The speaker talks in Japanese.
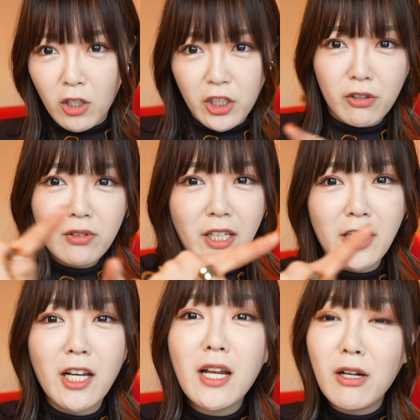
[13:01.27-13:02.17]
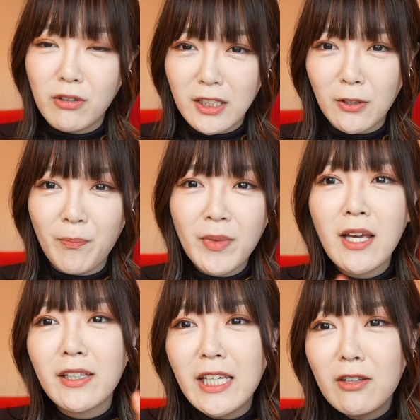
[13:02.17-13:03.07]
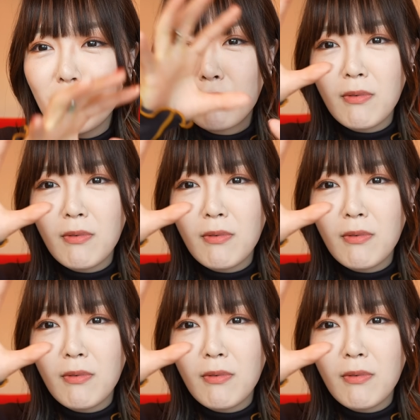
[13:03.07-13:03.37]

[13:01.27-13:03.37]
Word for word: をギュッて入れれるんですよ。Kindle